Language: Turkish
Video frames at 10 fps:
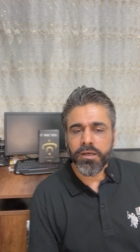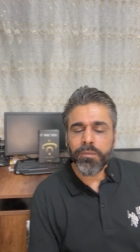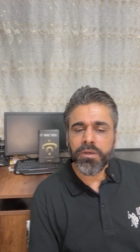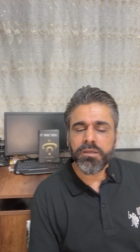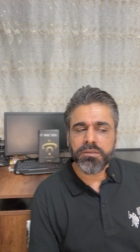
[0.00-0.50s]

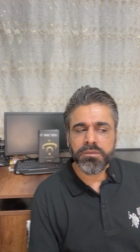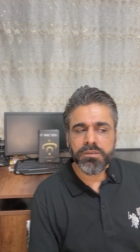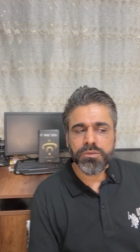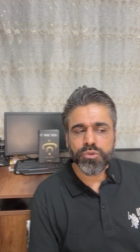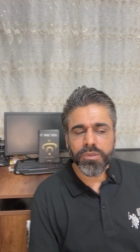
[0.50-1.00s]
ama
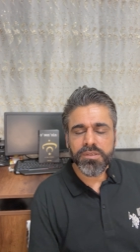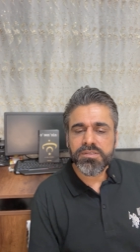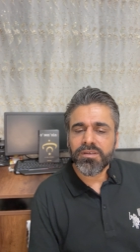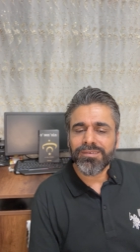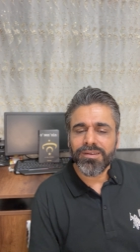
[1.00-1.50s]
e, şu an
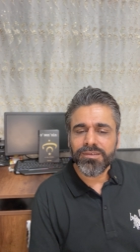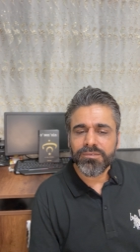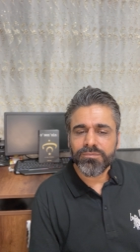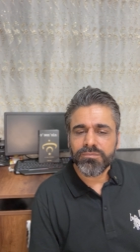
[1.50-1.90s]
insanların